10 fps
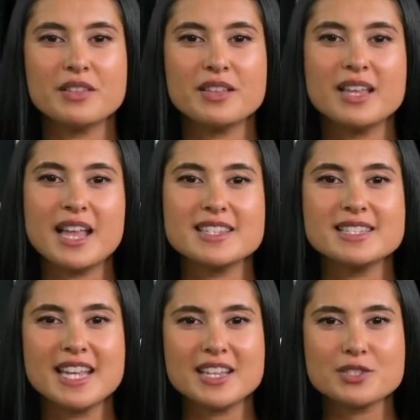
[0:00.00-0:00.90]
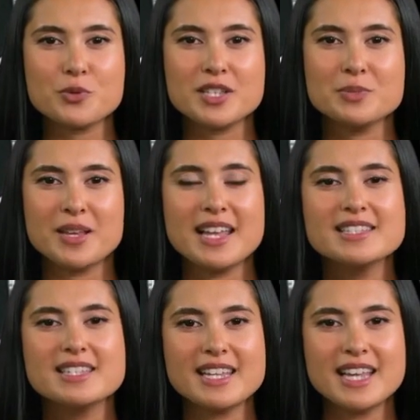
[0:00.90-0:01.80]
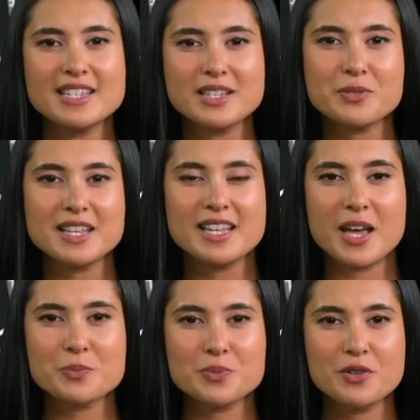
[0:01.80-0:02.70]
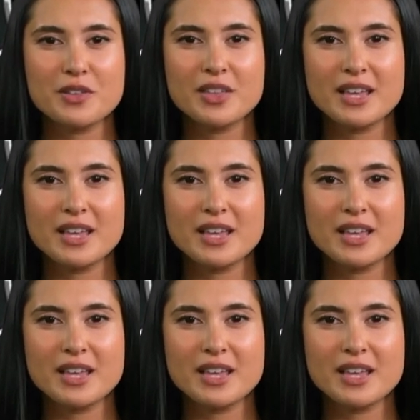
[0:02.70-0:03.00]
Grazie alla sua esperienza diretta nel campo,